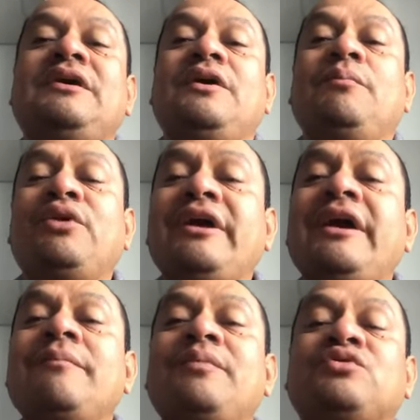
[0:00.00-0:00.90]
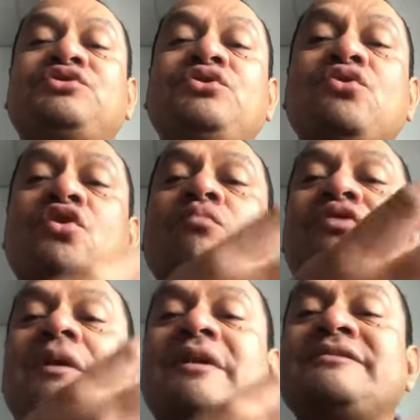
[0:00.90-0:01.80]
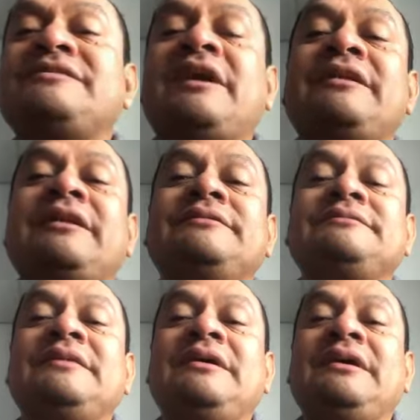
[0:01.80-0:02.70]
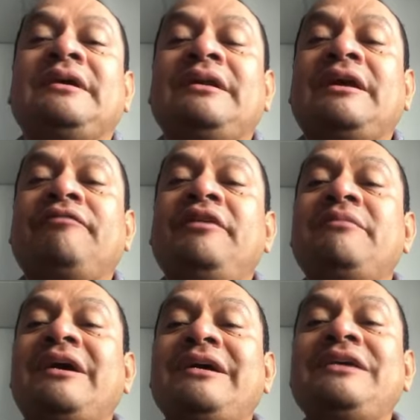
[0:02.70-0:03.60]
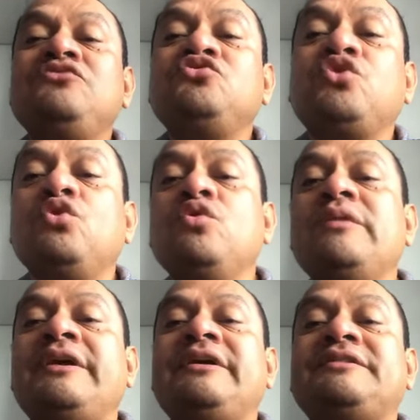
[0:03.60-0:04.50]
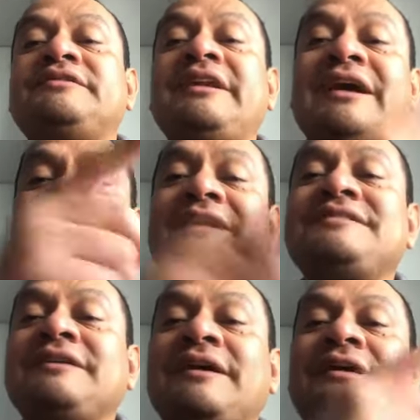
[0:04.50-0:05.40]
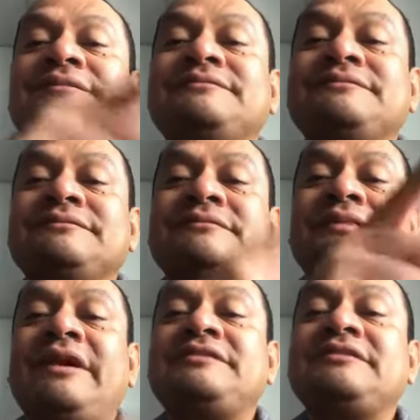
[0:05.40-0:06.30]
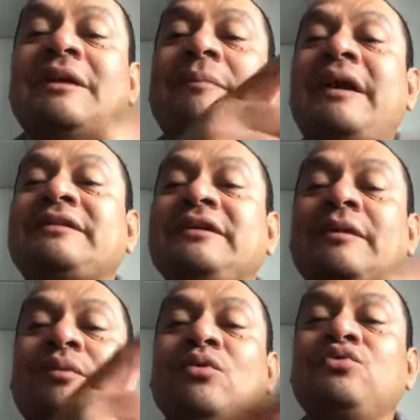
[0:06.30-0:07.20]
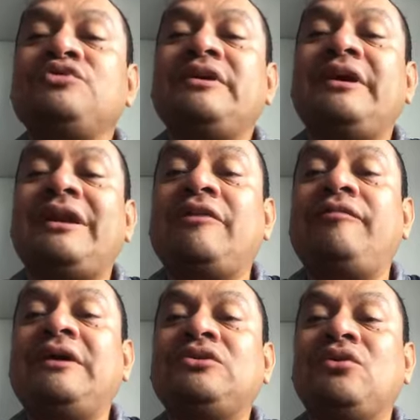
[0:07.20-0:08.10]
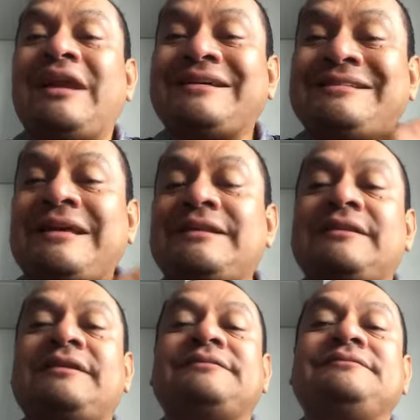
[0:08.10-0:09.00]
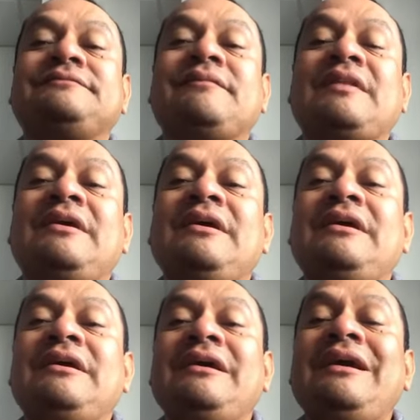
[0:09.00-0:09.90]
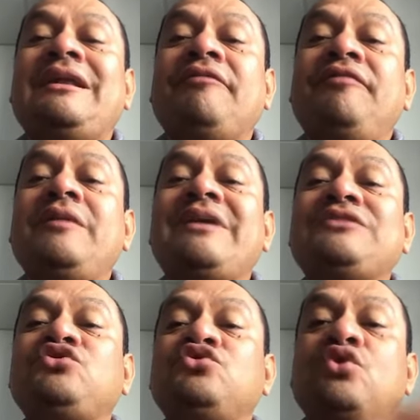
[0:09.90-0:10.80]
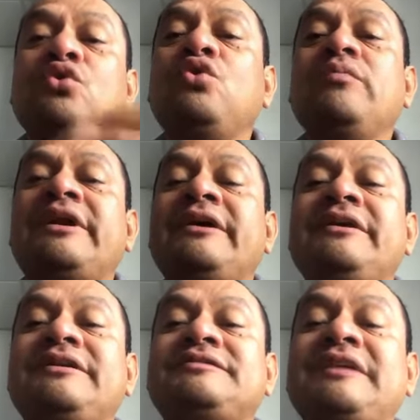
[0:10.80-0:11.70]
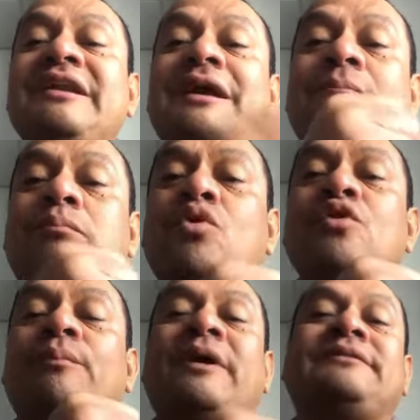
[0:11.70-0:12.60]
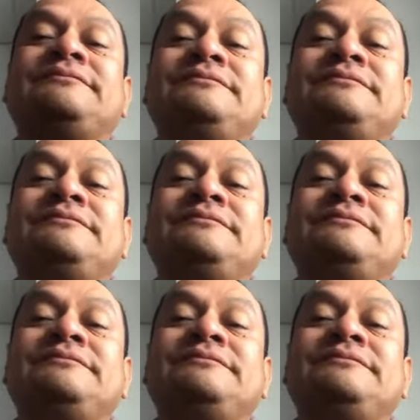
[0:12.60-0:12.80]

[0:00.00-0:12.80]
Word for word: Por ejemplo, si yo como una manzana, la fibra insoluble está en la cáscara. Esa es la parte que produce el efecto laxante y la fibra soluble está en la pulpa.